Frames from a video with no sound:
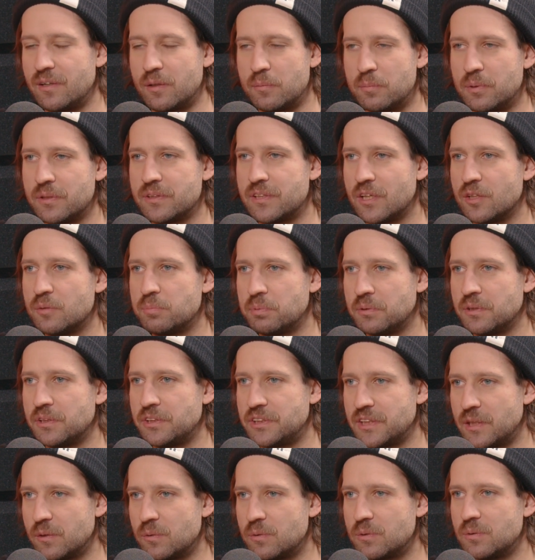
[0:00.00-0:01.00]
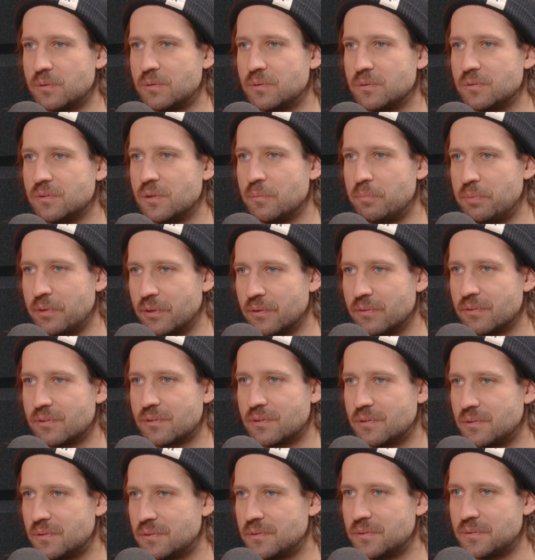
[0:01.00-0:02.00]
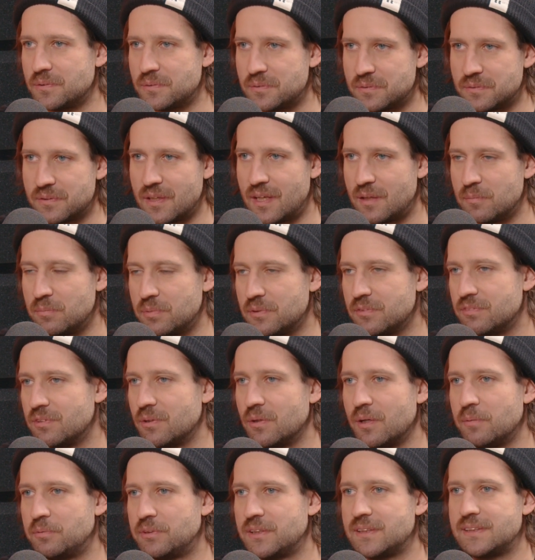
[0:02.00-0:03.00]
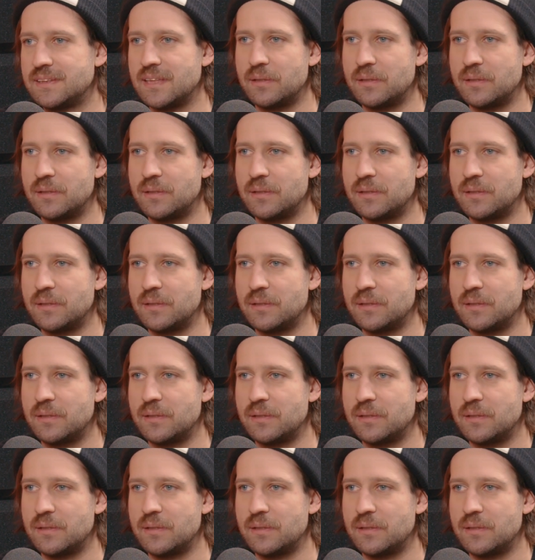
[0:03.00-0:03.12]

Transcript: robota od poniedziałku do piątku albo w ogóle przez mhm.